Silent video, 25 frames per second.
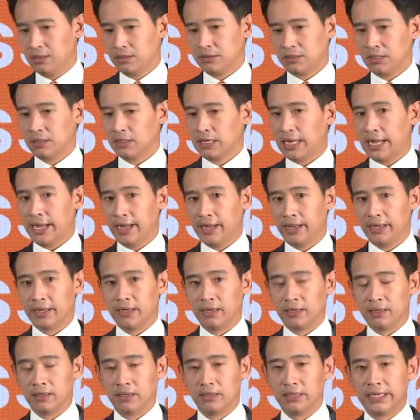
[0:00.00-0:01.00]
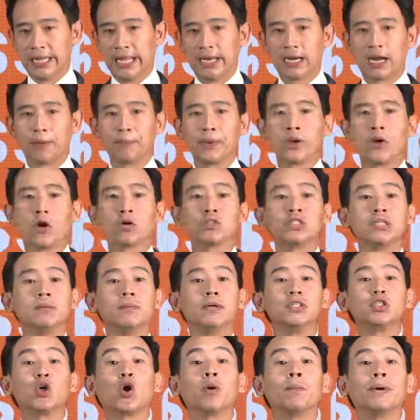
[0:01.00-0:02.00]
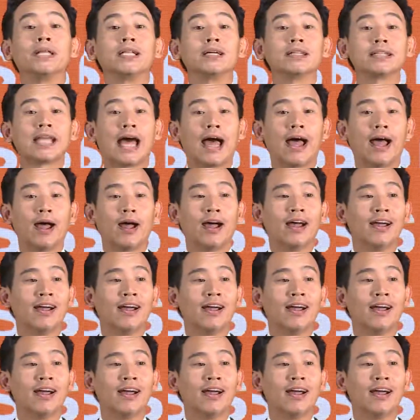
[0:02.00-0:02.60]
ซึ่งได้เรียนกับพี่น้องสื่อมวลชนไปตั้งแต่